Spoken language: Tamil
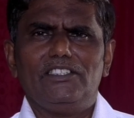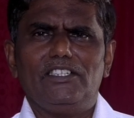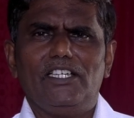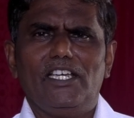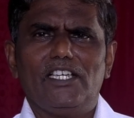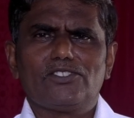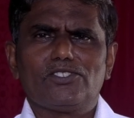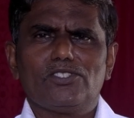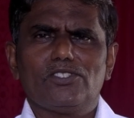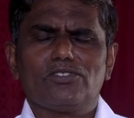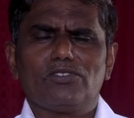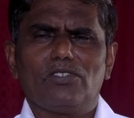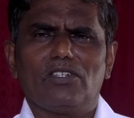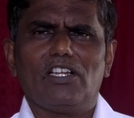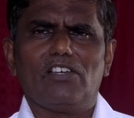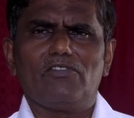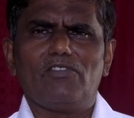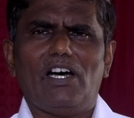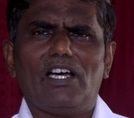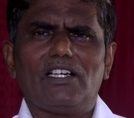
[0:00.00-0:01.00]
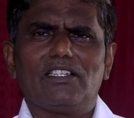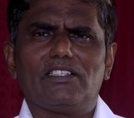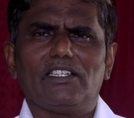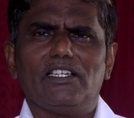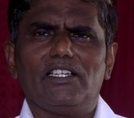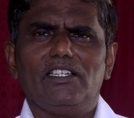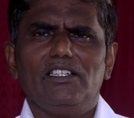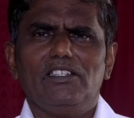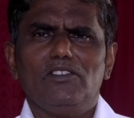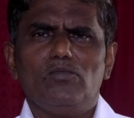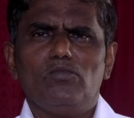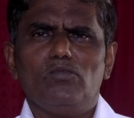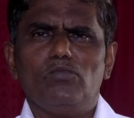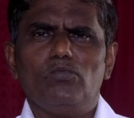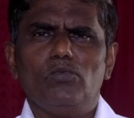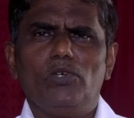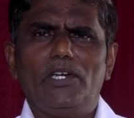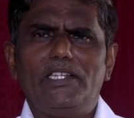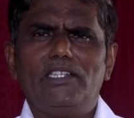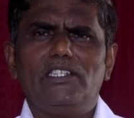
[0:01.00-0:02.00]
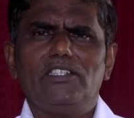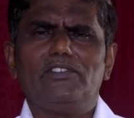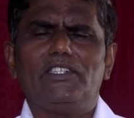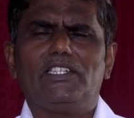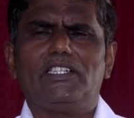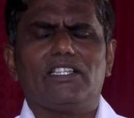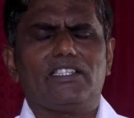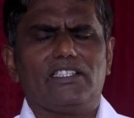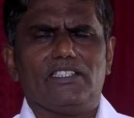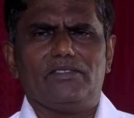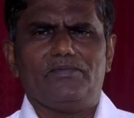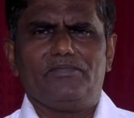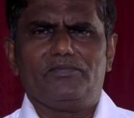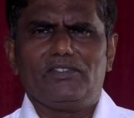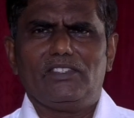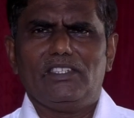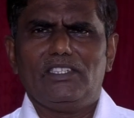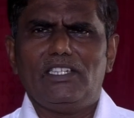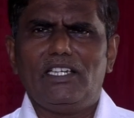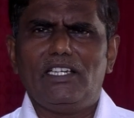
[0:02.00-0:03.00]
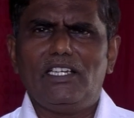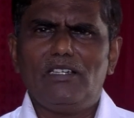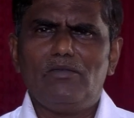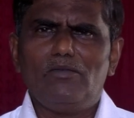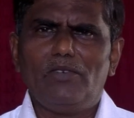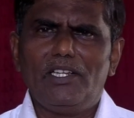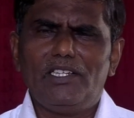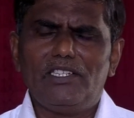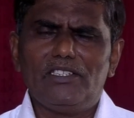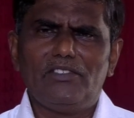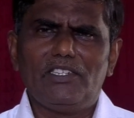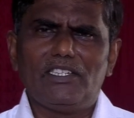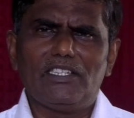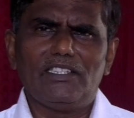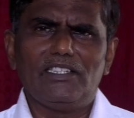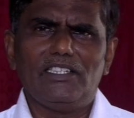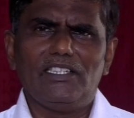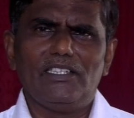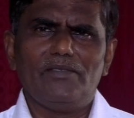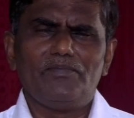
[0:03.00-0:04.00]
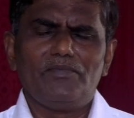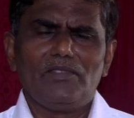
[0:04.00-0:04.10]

இயேசு சொன்ன வார்த்தை முடிந்து விட்டது என்ன முடிந்து விட்டது